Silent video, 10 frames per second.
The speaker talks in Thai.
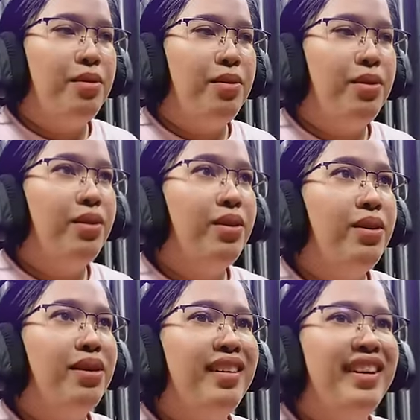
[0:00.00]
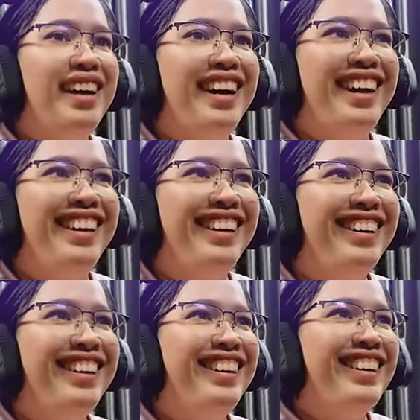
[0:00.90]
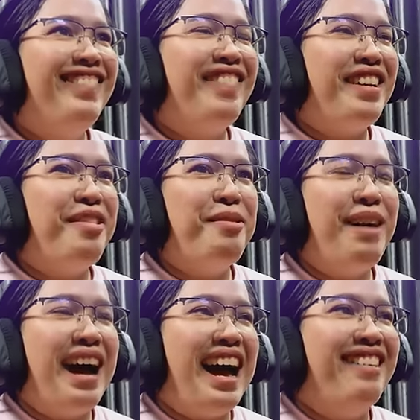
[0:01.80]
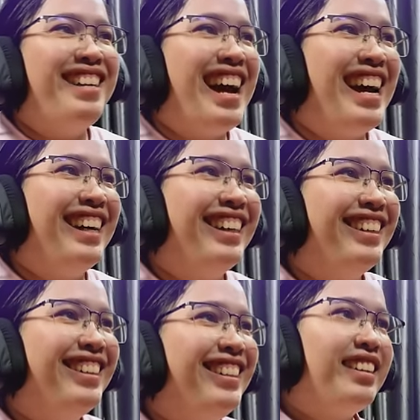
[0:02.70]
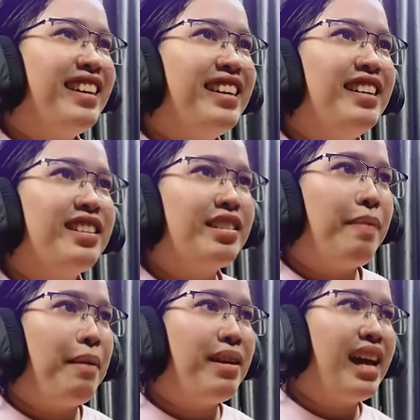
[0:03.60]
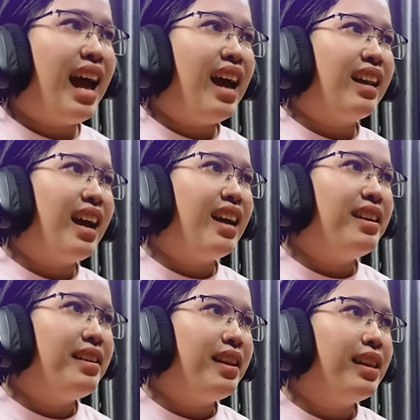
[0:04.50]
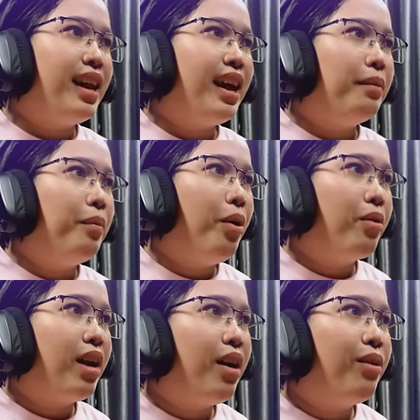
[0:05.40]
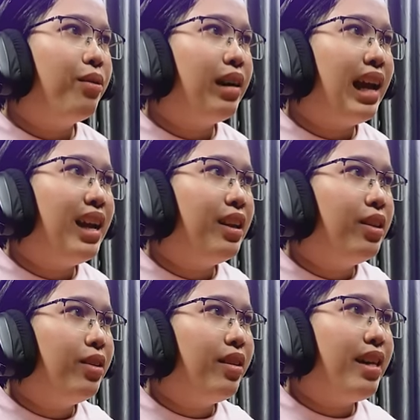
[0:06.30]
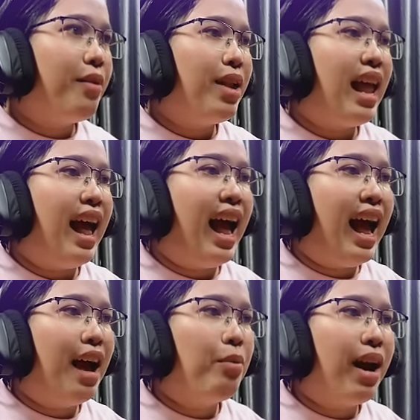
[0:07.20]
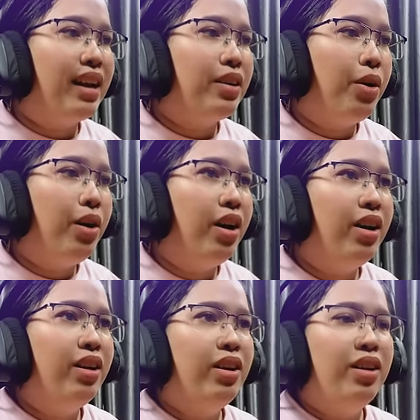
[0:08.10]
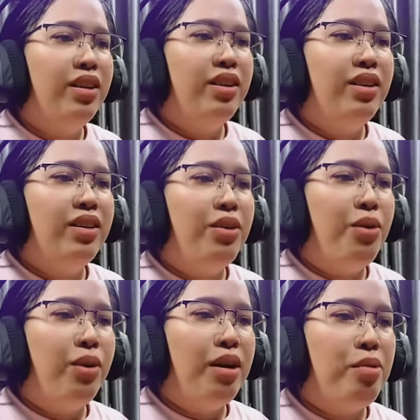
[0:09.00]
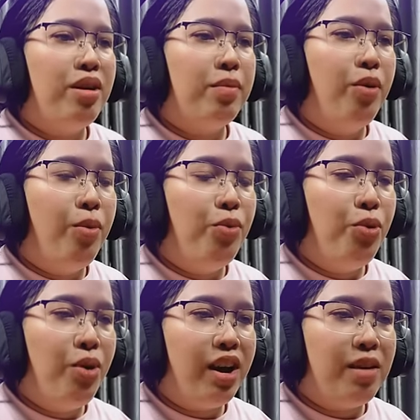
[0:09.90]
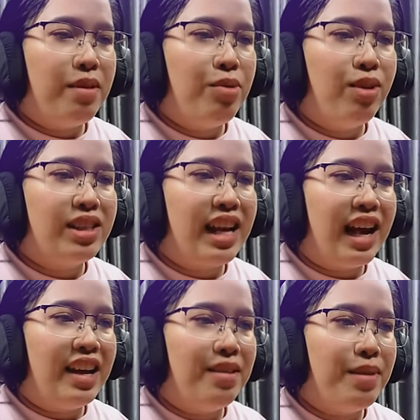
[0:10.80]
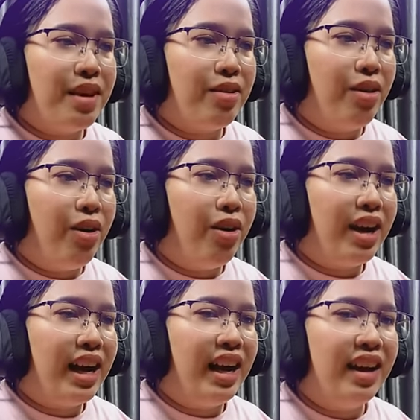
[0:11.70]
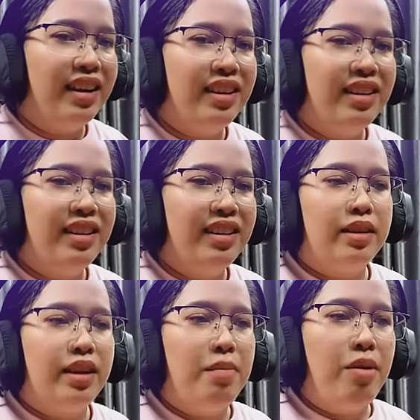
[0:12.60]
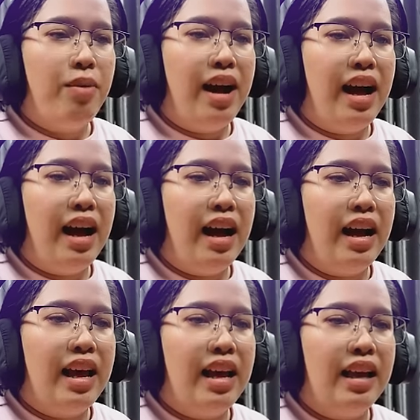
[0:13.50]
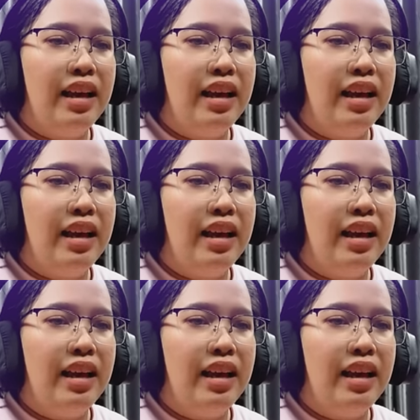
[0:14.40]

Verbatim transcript: โหเฮ้ยมันดูว้าวนะก็คือสภาพอากาศค่ะที่จะบอกเราในระยะเวลา5 วันเนาะโอ้โหแล้วอุณหภูมิด้วยมีหัวใจมีเกราะค่ะเขาบอกว่าให้